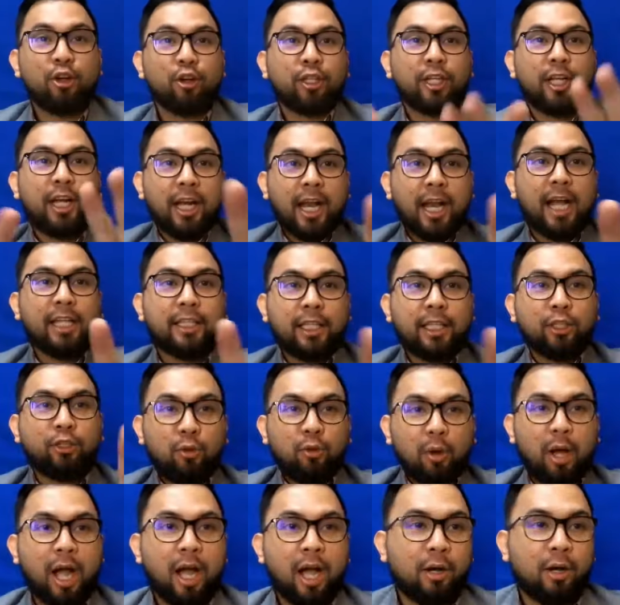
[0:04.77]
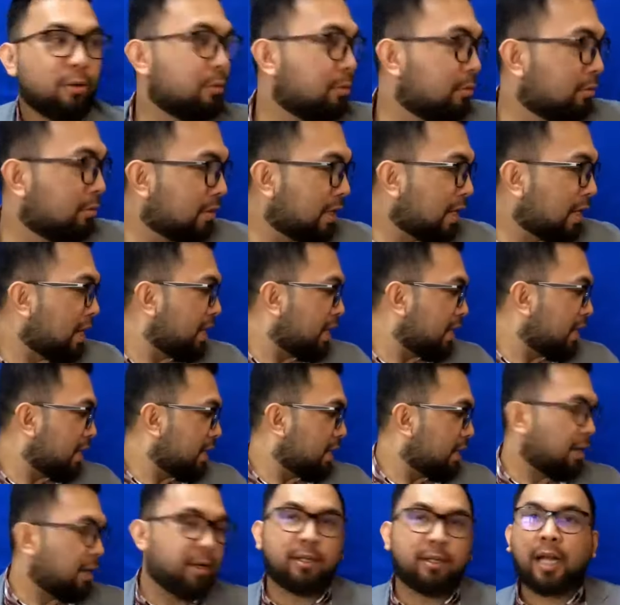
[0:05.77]
so tingnan natin to ha, ah, kung
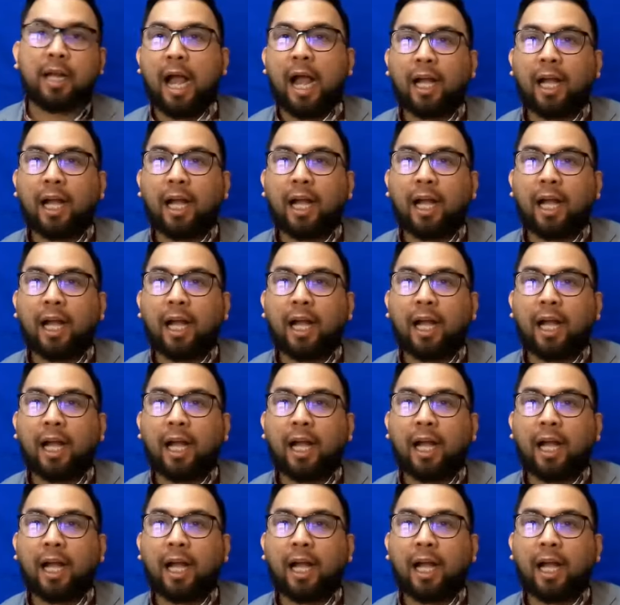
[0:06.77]
uh,